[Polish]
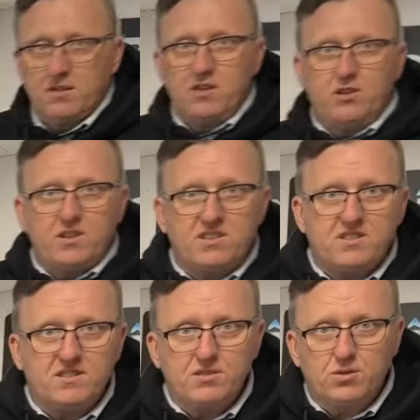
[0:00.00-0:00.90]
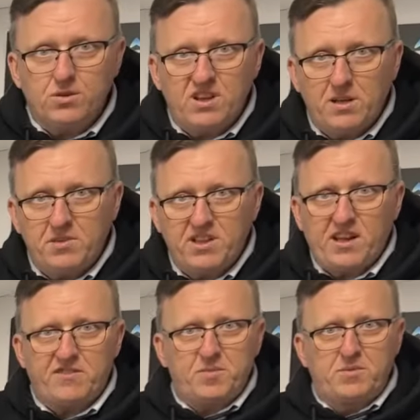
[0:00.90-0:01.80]
I to jest drugi element, tak
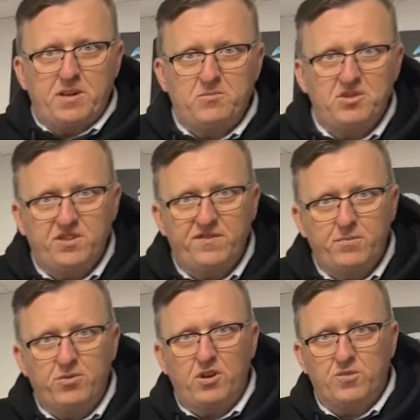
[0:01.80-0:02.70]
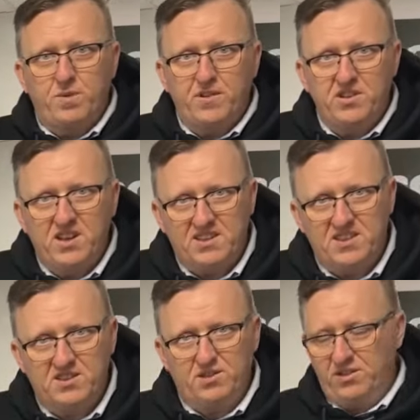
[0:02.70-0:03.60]
jak wspomniałem, czyli wybór odpowiednich
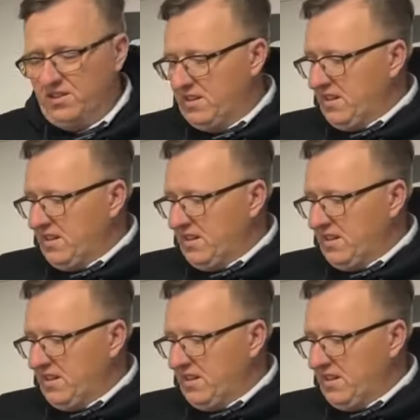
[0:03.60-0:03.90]
akcesorii.